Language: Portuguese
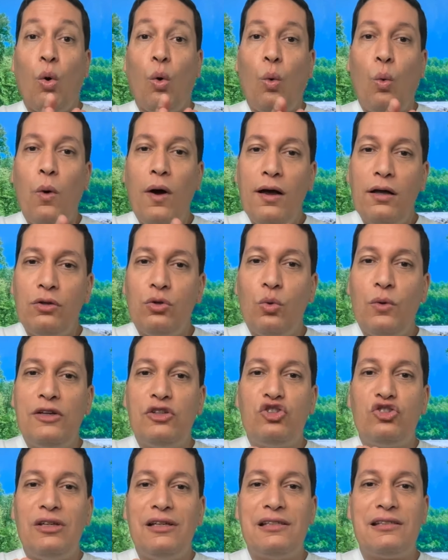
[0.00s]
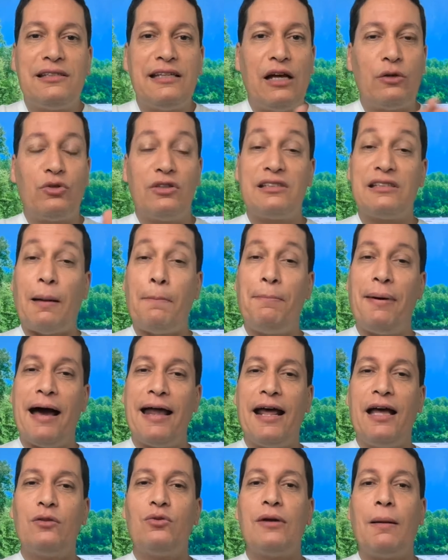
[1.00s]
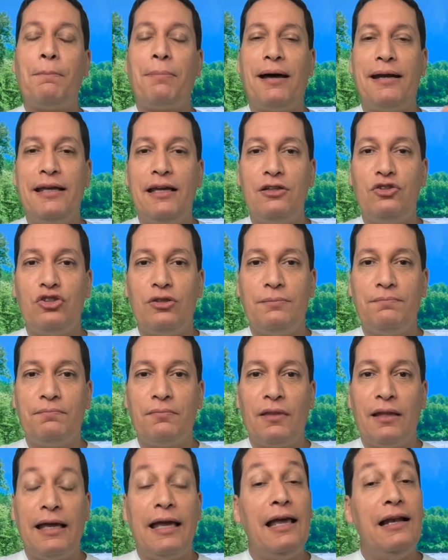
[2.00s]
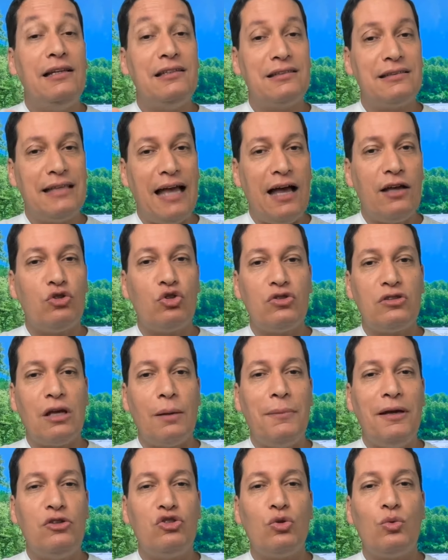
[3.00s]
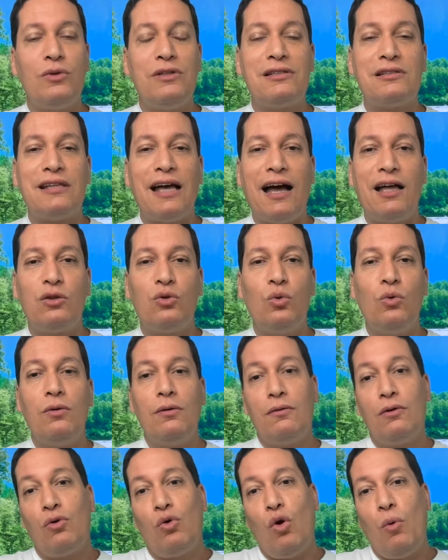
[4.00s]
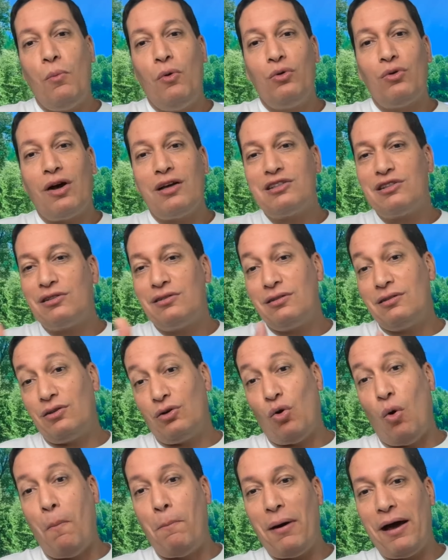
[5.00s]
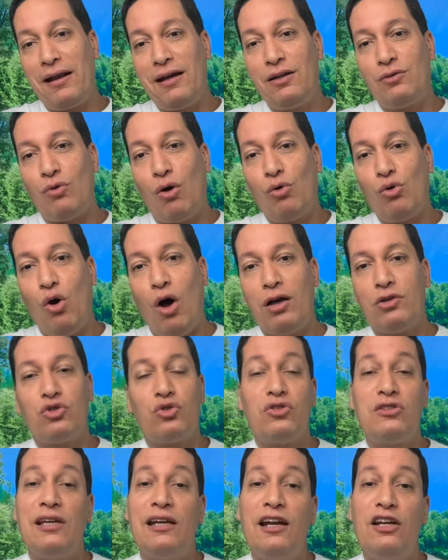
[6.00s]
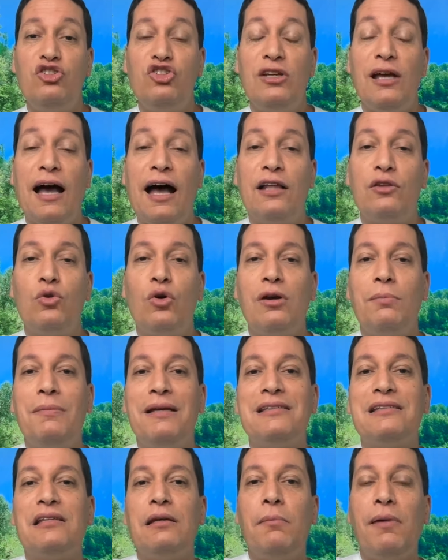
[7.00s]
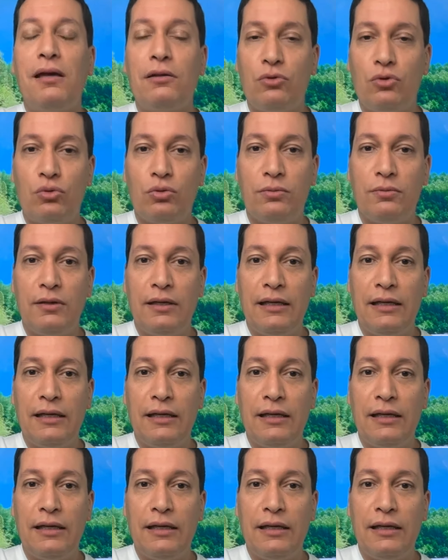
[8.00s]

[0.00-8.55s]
Quando este inseto está parado na parede, ele está justamente num estado, como nós comparando ao nosso, seria de adormecimento.